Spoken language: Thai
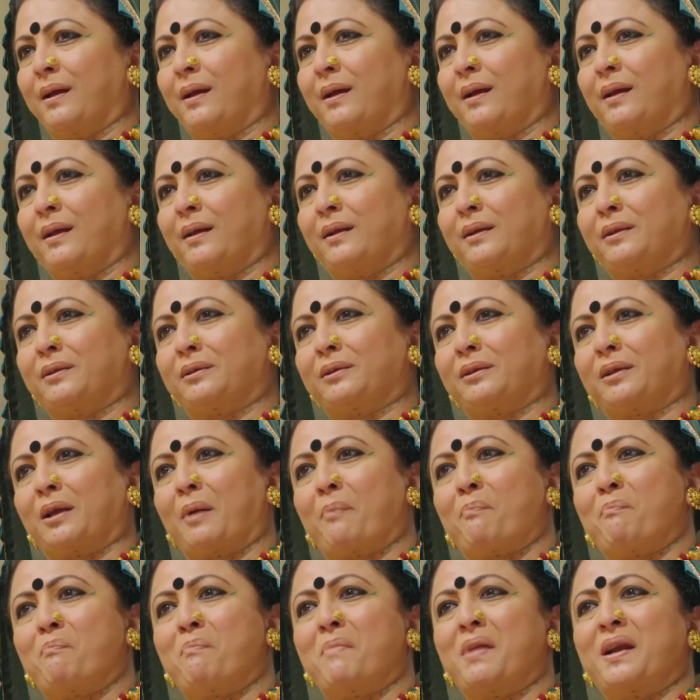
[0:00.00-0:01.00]
ดขึ้นมา
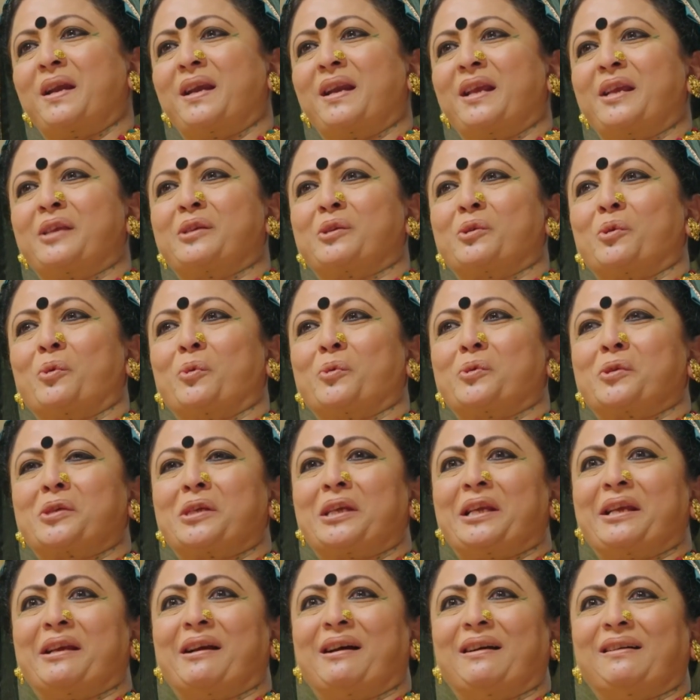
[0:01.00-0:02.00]
ในหัวฉัน
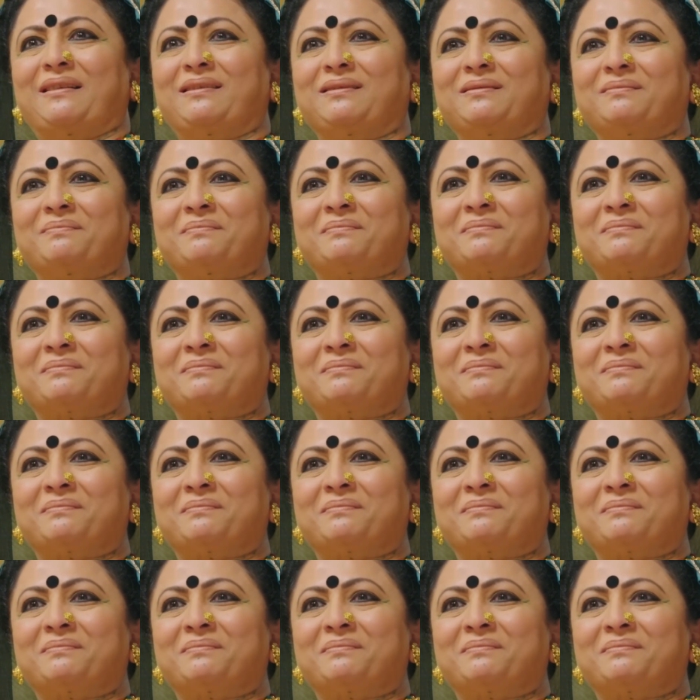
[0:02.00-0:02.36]
ทันที